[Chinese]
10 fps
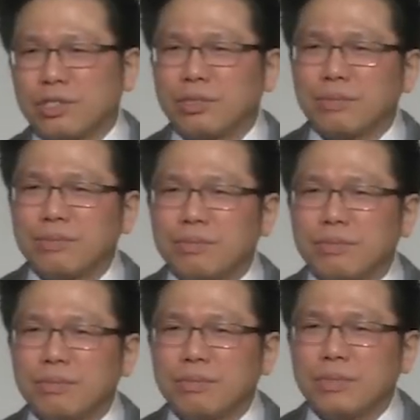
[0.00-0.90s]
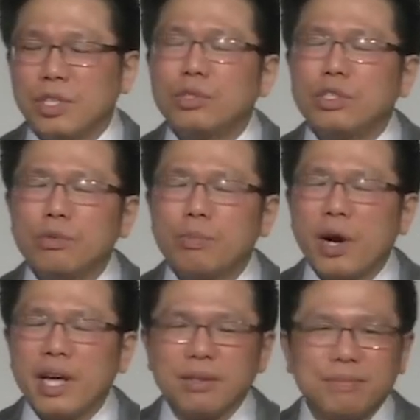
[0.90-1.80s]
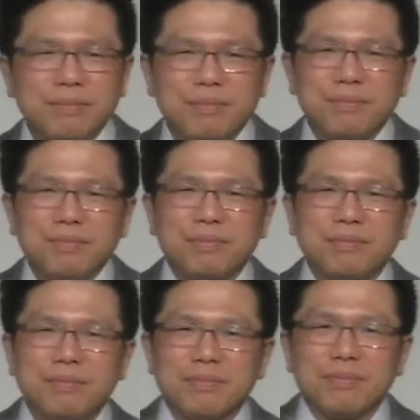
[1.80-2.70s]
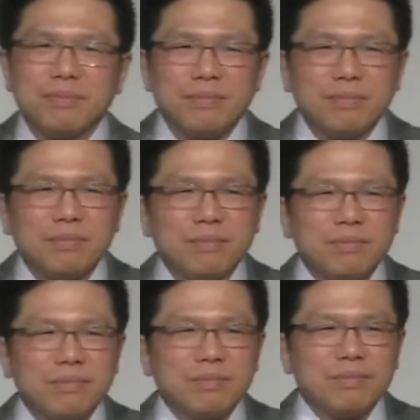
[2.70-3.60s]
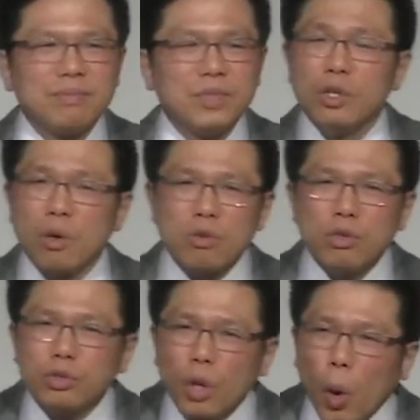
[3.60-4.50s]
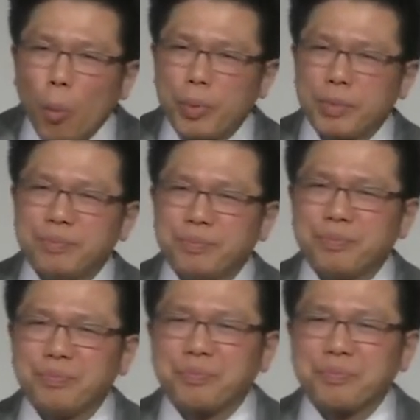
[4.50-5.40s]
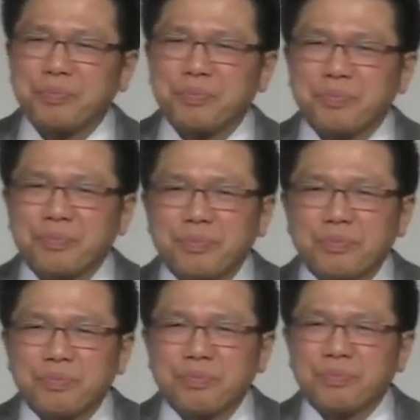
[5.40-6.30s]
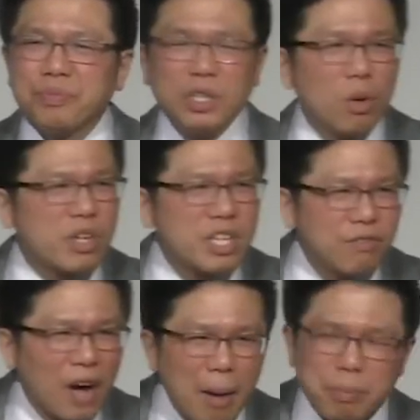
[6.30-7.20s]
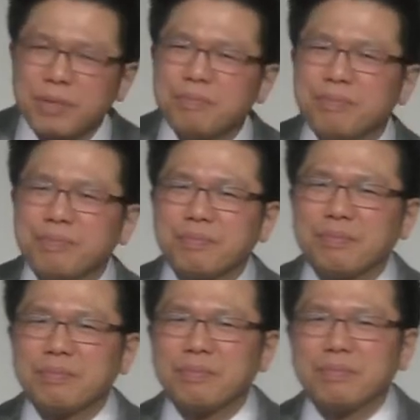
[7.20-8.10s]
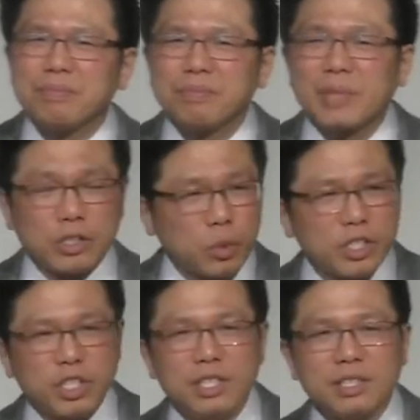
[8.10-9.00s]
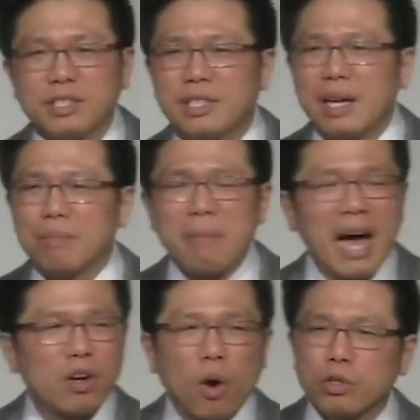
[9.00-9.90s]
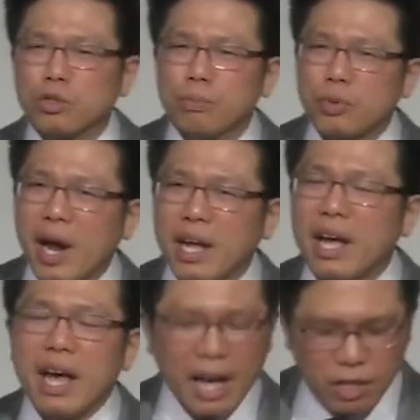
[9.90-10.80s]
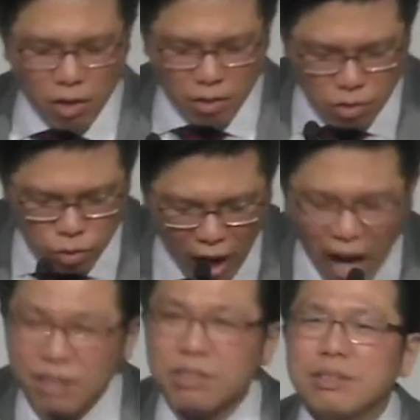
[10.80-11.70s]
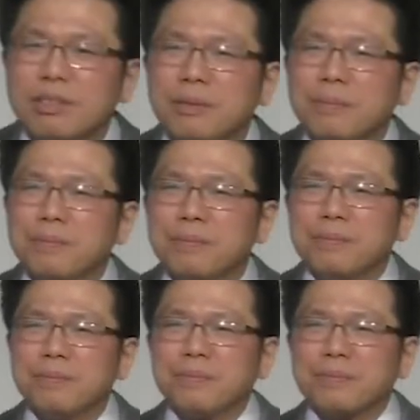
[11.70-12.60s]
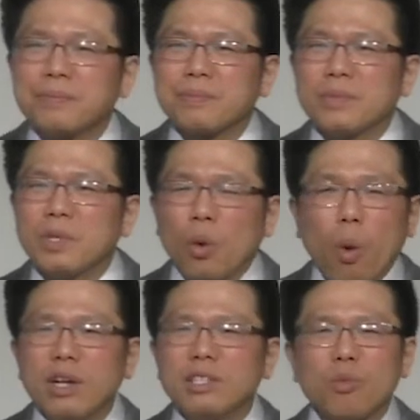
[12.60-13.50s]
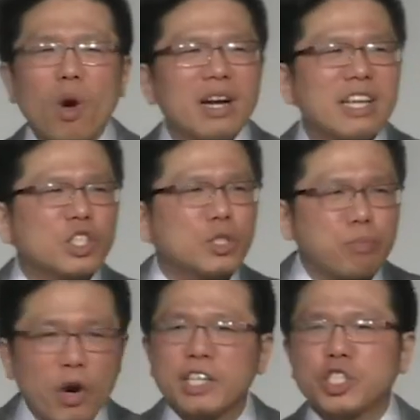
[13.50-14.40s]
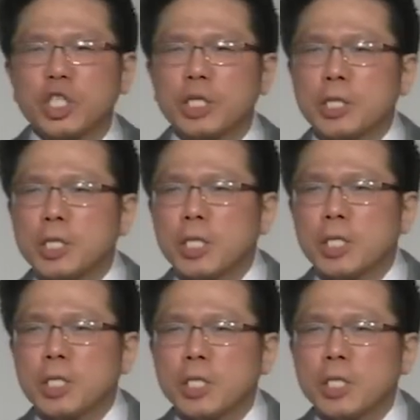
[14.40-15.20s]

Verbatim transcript: 这就是说到我们要去指望上帝，我们还要继续的去祷告，我们不要呢灰心，不要放弃。所以主耶稣他说要人常常祷告，不可灰心。